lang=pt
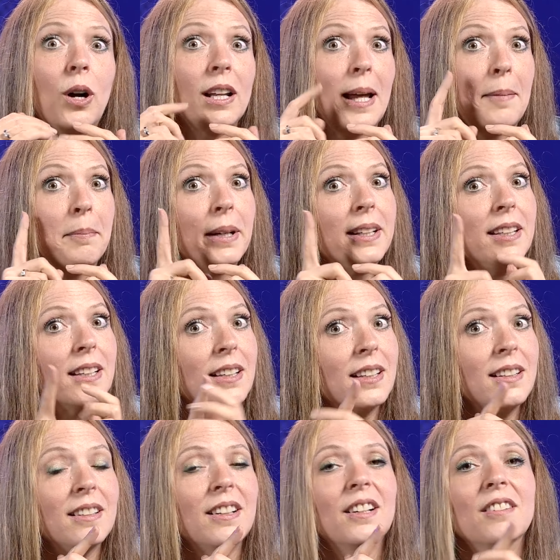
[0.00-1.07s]
olha,
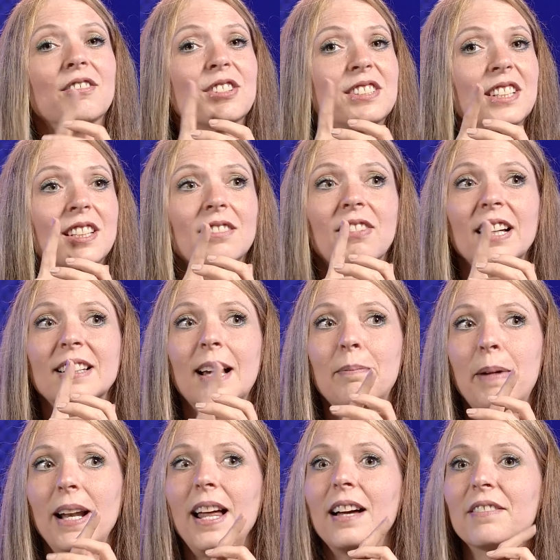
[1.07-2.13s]
amanhã você que vai dar a
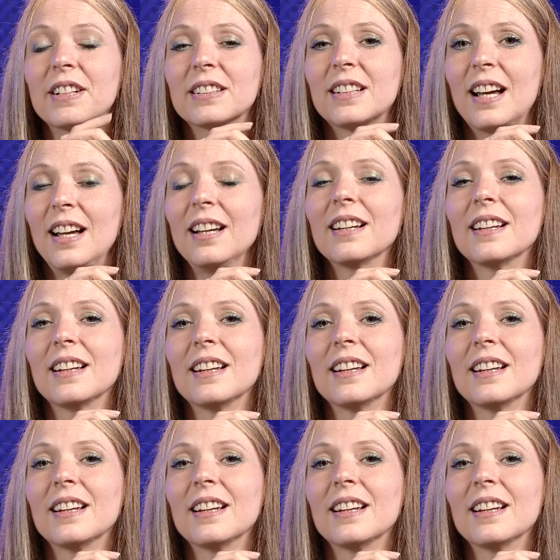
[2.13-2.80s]
palavra, tá?